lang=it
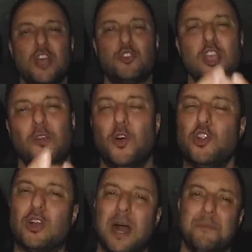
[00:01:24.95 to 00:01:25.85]
Cioè io
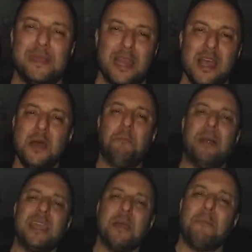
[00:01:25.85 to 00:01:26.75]
voglio capire,
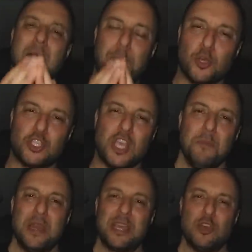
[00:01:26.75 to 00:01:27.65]
ma è mai
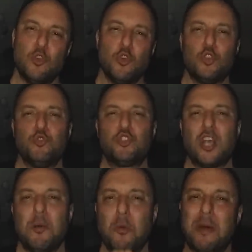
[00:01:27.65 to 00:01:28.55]
possibile che noi non
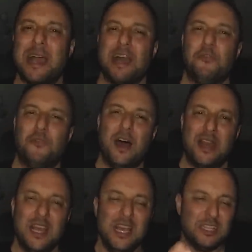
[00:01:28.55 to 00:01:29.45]
riusciamo mai a
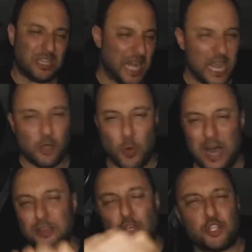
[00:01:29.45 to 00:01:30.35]
fare 3,
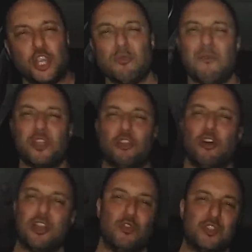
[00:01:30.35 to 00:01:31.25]
4, 5
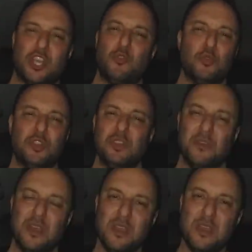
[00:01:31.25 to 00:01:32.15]
vittorie
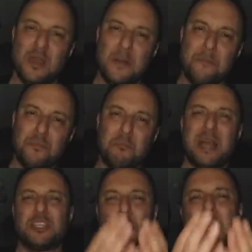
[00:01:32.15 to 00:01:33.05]
consecutive? Ma
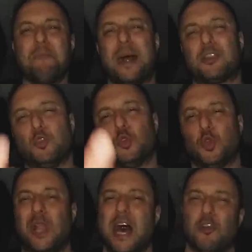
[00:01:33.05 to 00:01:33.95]
insomma, hai
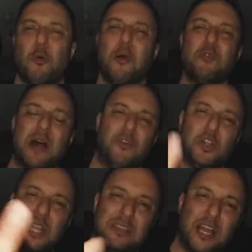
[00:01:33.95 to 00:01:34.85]
battuto la Roma una
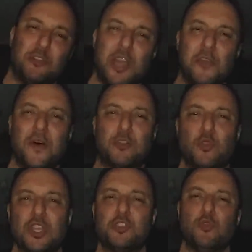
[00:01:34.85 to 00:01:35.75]
volta tanto che hai fatto
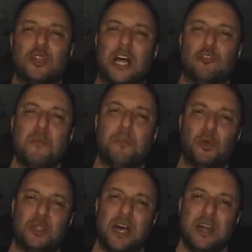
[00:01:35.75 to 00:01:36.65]
un risultato
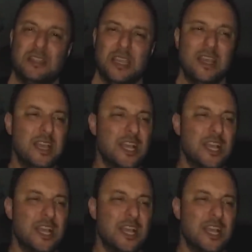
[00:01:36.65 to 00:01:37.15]
importante.